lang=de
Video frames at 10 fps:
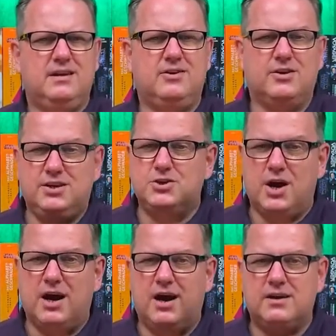Doch die
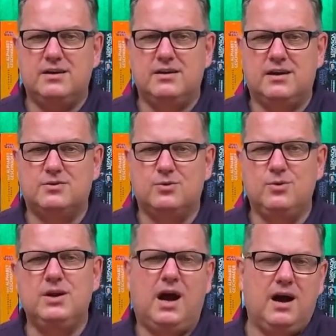Scharade hat
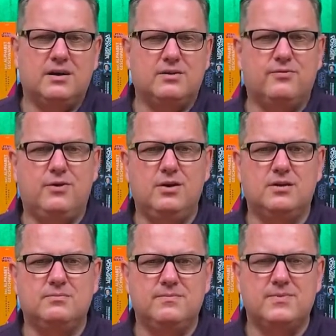ungeahnte
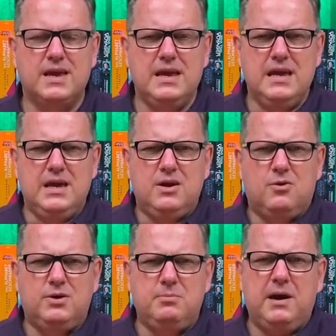Folgen
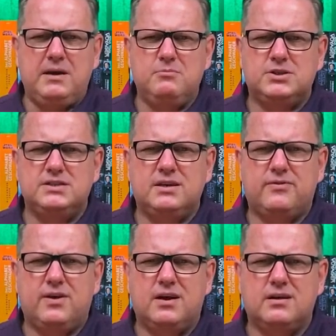und die beiden müssen sich
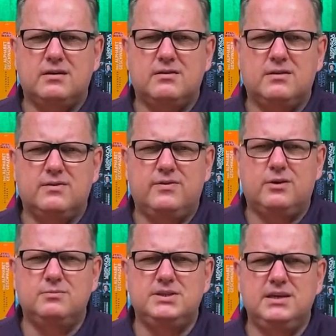fragen,
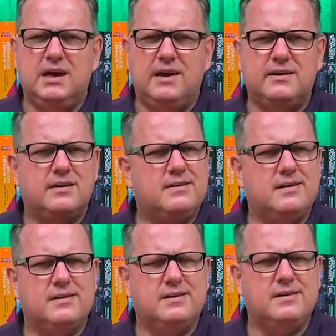warum sie
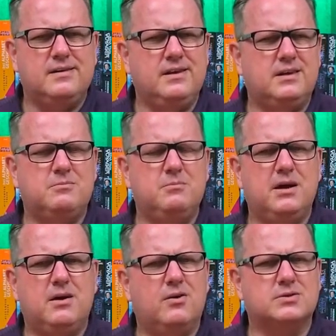einander nicht
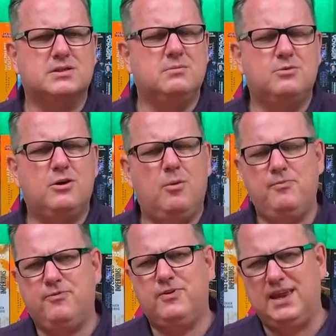mehr aus dem
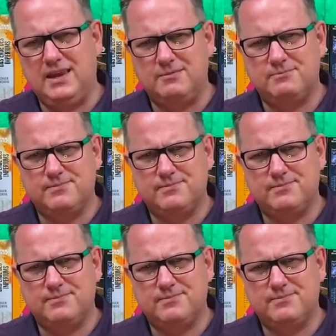Kopf gehen.